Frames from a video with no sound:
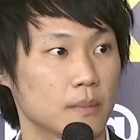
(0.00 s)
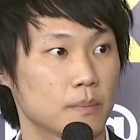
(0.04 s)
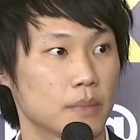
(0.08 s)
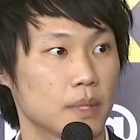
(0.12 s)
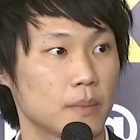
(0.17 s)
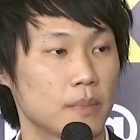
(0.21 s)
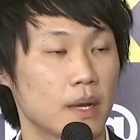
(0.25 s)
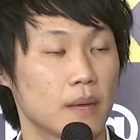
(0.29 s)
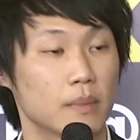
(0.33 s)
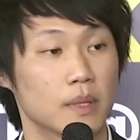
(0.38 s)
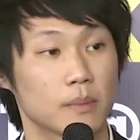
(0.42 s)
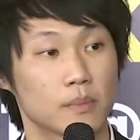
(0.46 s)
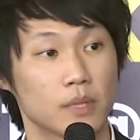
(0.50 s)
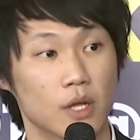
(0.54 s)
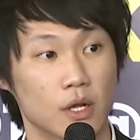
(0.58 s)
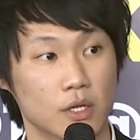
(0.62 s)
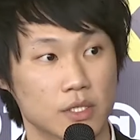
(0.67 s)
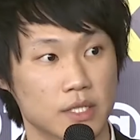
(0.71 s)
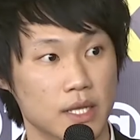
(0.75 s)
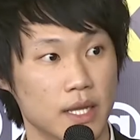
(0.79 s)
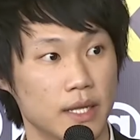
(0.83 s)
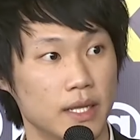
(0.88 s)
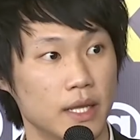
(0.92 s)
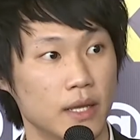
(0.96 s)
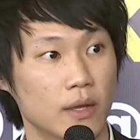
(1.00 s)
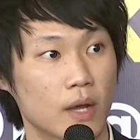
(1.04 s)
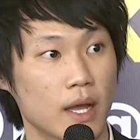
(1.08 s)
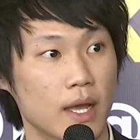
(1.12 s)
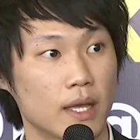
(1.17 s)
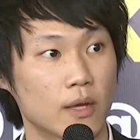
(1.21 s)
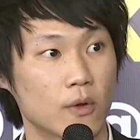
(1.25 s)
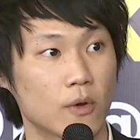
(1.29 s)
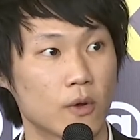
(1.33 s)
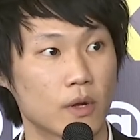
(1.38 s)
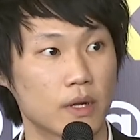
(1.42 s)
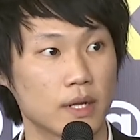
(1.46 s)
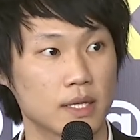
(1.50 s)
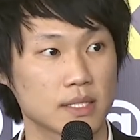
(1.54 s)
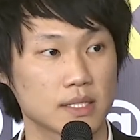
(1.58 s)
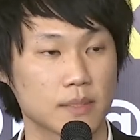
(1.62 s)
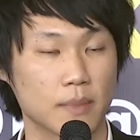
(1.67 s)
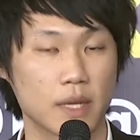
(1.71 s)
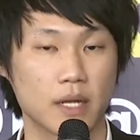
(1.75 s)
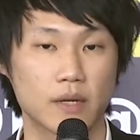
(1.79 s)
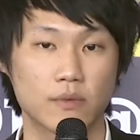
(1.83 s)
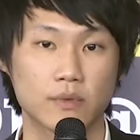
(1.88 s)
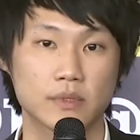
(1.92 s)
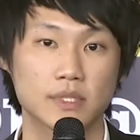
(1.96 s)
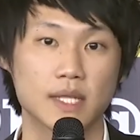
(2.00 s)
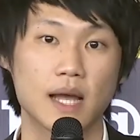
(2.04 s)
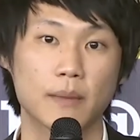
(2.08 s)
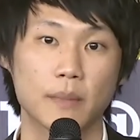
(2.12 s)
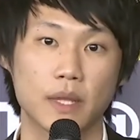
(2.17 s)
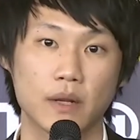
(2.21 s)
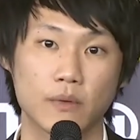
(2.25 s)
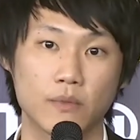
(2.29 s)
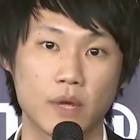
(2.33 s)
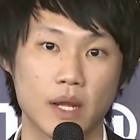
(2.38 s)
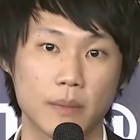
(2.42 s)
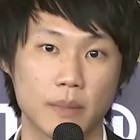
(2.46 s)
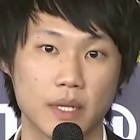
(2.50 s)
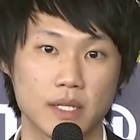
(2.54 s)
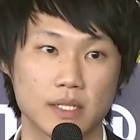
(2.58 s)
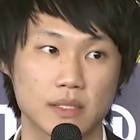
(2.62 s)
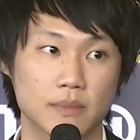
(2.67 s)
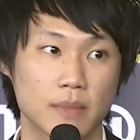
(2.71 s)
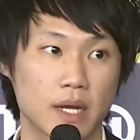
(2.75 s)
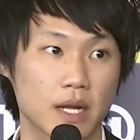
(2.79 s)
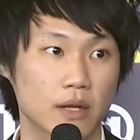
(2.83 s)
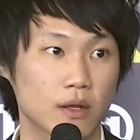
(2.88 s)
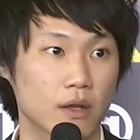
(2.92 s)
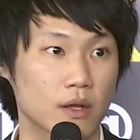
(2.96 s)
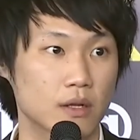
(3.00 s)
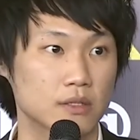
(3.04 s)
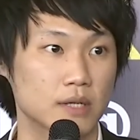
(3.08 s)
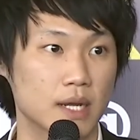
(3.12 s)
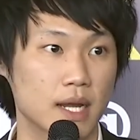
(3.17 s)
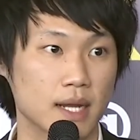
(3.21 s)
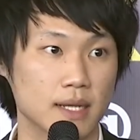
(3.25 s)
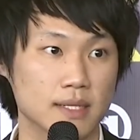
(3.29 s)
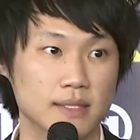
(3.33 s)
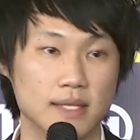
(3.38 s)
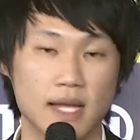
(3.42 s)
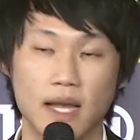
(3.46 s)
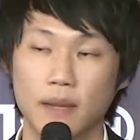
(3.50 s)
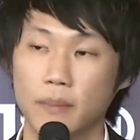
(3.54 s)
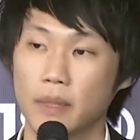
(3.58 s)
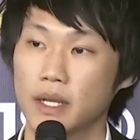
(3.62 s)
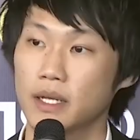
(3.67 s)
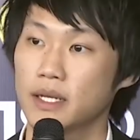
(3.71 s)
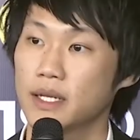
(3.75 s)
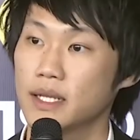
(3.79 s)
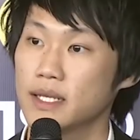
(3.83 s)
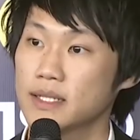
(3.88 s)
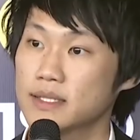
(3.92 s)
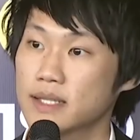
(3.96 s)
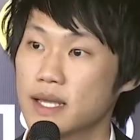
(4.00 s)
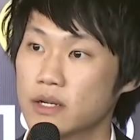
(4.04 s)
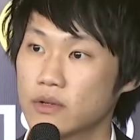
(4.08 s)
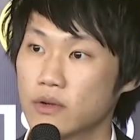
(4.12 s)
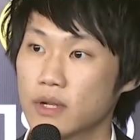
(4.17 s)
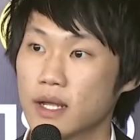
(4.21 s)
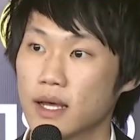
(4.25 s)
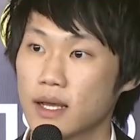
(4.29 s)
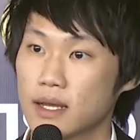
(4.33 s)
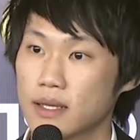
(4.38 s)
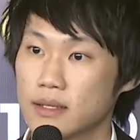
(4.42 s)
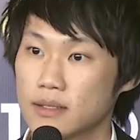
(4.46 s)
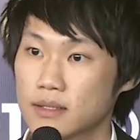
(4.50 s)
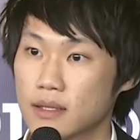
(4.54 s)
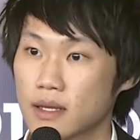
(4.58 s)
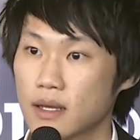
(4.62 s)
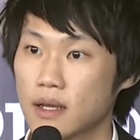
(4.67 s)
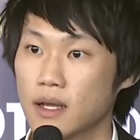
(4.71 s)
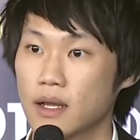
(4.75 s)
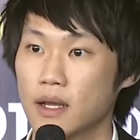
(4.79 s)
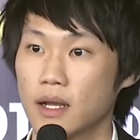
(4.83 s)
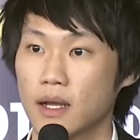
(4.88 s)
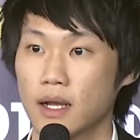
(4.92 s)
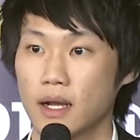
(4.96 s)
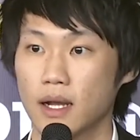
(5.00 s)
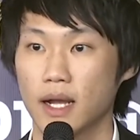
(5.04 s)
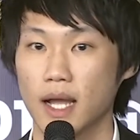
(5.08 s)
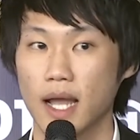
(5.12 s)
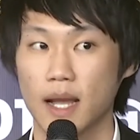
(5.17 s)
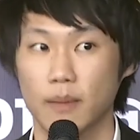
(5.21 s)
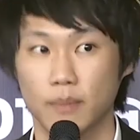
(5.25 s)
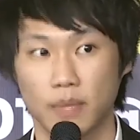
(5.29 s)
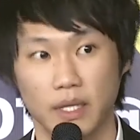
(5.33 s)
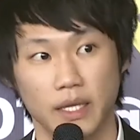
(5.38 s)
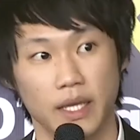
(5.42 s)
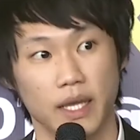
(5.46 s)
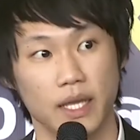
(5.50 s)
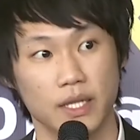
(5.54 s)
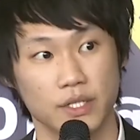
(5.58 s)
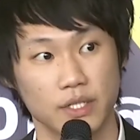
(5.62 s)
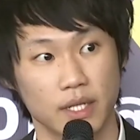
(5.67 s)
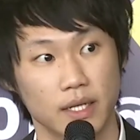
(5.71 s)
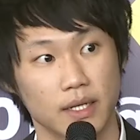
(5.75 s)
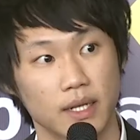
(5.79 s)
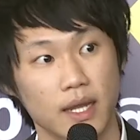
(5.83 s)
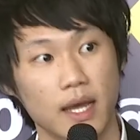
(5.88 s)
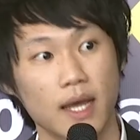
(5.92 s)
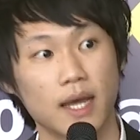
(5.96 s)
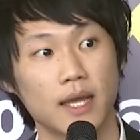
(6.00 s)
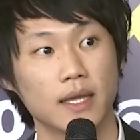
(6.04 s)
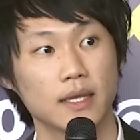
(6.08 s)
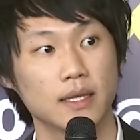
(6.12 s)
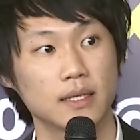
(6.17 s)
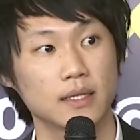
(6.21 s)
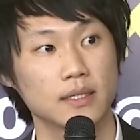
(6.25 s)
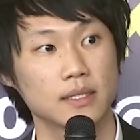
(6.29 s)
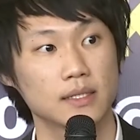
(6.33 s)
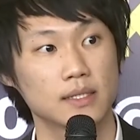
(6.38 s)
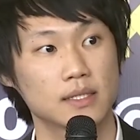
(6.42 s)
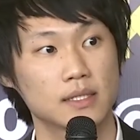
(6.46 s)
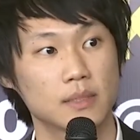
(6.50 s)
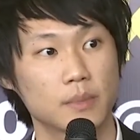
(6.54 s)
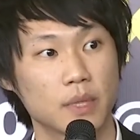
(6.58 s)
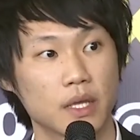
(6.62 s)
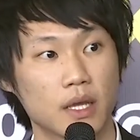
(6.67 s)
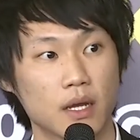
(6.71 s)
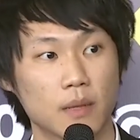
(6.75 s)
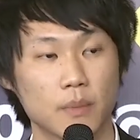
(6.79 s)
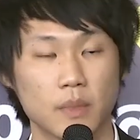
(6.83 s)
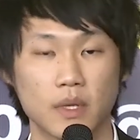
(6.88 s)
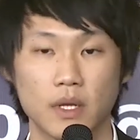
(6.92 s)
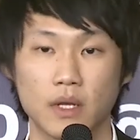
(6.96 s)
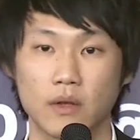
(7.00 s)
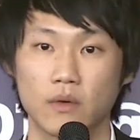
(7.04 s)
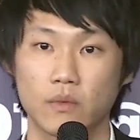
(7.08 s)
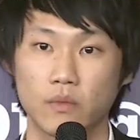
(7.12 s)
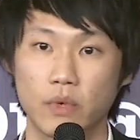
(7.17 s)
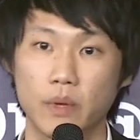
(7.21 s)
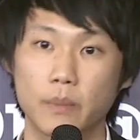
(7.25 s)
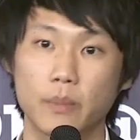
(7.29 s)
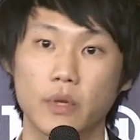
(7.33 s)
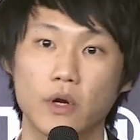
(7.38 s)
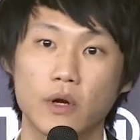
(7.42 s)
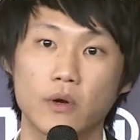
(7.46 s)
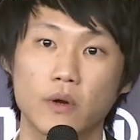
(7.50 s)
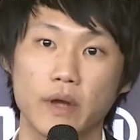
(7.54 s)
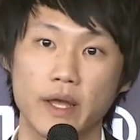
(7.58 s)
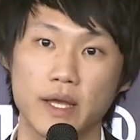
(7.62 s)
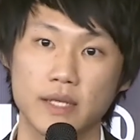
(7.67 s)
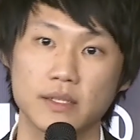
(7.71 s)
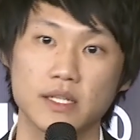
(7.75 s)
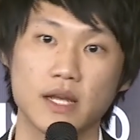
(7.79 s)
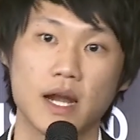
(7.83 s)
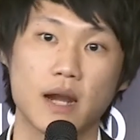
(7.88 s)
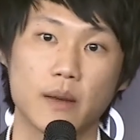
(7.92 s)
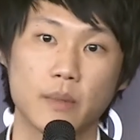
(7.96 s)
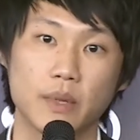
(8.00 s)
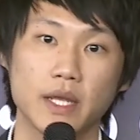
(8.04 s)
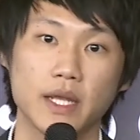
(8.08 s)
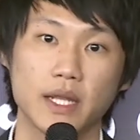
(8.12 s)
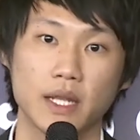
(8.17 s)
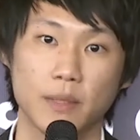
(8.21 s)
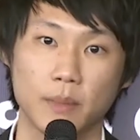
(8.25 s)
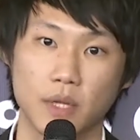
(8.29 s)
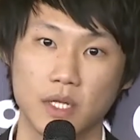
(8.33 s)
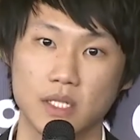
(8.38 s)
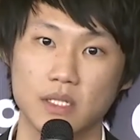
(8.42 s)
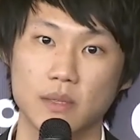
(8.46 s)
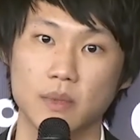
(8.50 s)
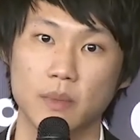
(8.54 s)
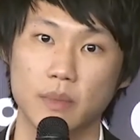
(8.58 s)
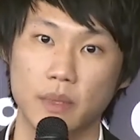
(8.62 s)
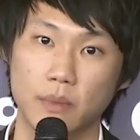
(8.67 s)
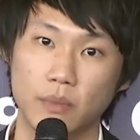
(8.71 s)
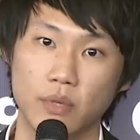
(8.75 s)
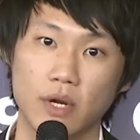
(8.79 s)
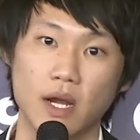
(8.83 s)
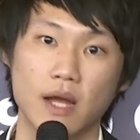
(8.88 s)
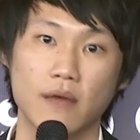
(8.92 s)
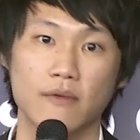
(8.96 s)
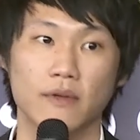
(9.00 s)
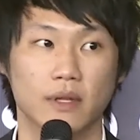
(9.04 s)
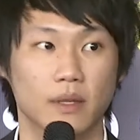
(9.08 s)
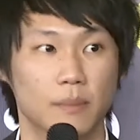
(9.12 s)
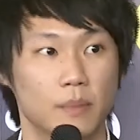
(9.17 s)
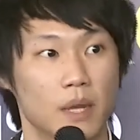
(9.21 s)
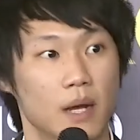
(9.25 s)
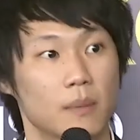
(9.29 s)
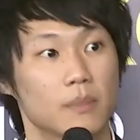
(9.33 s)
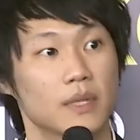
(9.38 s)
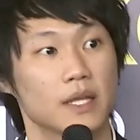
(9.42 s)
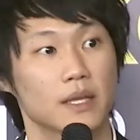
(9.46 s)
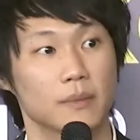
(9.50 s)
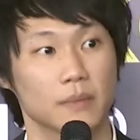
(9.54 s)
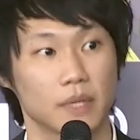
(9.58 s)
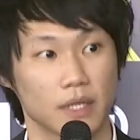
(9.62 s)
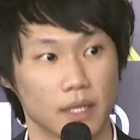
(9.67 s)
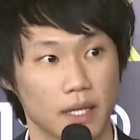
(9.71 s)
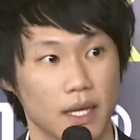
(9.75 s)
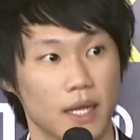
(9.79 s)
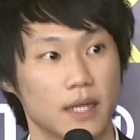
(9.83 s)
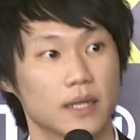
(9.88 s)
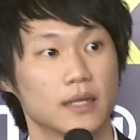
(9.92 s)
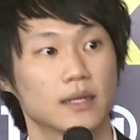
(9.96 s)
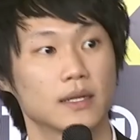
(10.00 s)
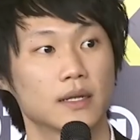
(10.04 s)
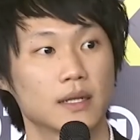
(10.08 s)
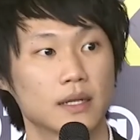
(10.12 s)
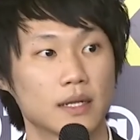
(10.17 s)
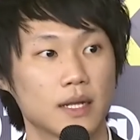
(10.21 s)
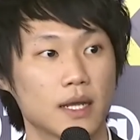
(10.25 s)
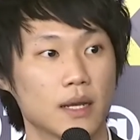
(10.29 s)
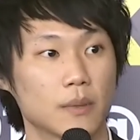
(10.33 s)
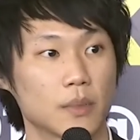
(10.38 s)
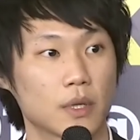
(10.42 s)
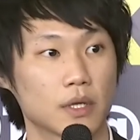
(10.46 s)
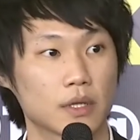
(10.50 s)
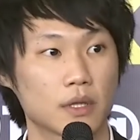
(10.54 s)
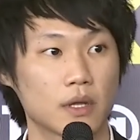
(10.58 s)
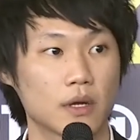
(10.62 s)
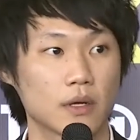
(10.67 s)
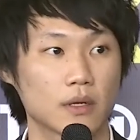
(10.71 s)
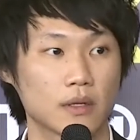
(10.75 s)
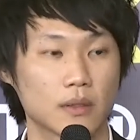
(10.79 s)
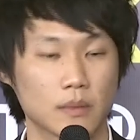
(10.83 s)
เป็น public blockchain ที่ให้คนเนี่ยสามารถสร้างเป็น run เป็น smart contract สร้างเป็น decentralized application ได้ใช่ไหมครับ Ripple เอ็กซ์ อาร์ พี เนี่ยมันก็จะมีเป็น private กับ public เหมือนกันนะครับก็ต้อง